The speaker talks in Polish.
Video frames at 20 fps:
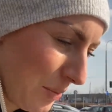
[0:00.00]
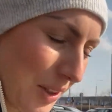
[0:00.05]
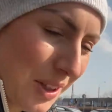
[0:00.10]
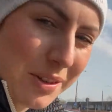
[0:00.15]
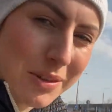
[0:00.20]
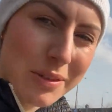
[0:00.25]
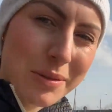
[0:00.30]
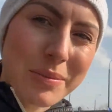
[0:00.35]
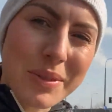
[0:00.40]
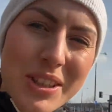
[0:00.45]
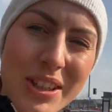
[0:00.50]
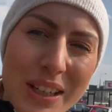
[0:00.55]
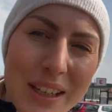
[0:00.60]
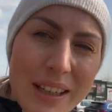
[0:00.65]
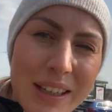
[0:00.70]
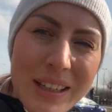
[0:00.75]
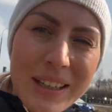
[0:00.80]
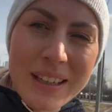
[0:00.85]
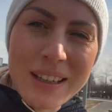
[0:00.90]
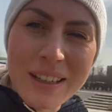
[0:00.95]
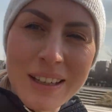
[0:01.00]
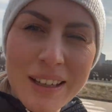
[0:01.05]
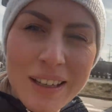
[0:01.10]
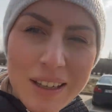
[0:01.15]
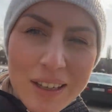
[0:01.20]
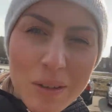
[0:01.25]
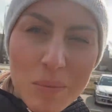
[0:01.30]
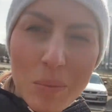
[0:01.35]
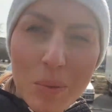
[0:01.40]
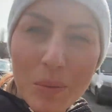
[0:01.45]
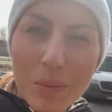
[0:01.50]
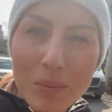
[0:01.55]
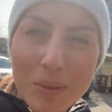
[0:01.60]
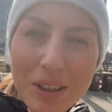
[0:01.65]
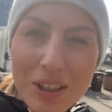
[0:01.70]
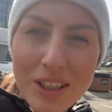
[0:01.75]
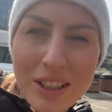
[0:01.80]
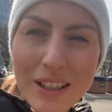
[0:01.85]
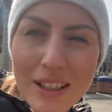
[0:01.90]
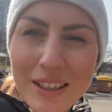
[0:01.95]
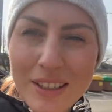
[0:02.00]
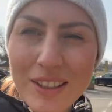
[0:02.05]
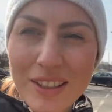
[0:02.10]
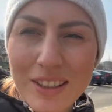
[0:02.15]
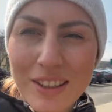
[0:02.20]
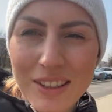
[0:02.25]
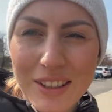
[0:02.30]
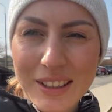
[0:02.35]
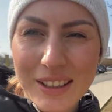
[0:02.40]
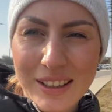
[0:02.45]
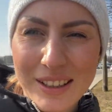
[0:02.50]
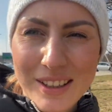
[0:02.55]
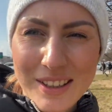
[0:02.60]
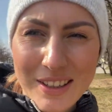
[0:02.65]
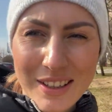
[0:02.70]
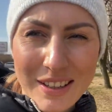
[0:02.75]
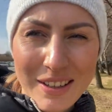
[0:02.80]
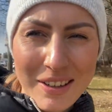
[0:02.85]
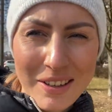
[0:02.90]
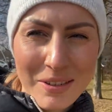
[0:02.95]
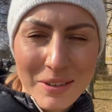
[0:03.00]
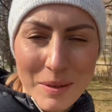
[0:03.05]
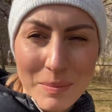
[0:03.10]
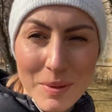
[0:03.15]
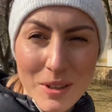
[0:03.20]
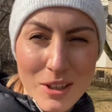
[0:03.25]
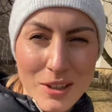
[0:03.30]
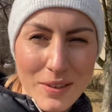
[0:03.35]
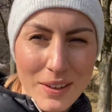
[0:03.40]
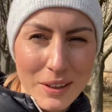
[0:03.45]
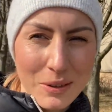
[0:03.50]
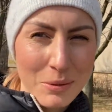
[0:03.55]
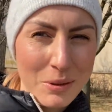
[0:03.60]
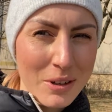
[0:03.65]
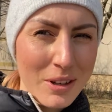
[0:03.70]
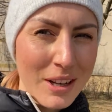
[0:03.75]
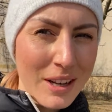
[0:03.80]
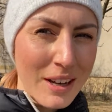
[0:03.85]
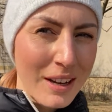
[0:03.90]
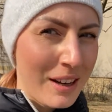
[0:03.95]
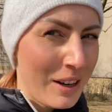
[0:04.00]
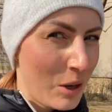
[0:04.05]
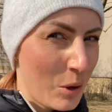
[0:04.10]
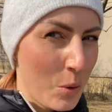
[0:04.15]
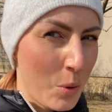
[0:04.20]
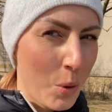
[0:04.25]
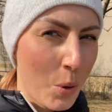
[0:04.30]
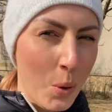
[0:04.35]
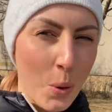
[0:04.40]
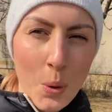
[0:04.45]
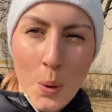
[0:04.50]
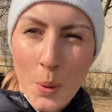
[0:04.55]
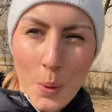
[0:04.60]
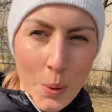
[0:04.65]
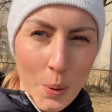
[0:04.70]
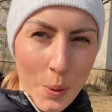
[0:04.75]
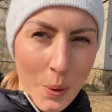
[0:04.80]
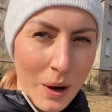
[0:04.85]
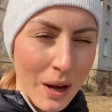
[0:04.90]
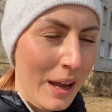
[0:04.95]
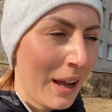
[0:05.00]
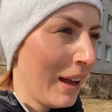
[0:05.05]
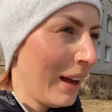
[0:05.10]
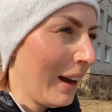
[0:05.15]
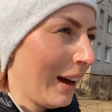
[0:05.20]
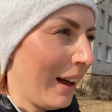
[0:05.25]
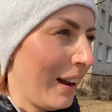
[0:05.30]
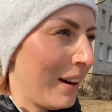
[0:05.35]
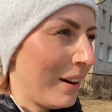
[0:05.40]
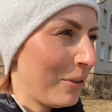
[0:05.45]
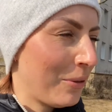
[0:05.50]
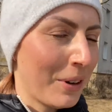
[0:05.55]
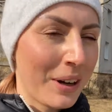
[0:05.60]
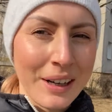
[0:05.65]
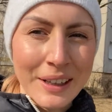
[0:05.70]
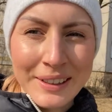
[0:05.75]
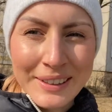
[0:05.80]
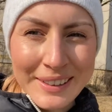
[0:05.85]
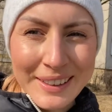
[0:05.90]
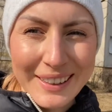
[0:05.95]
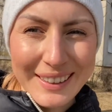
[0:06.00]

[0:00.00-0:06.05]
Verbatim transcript: udało mi się pomyśleć i czekajcie, łapie światło. Uff ale fajnie.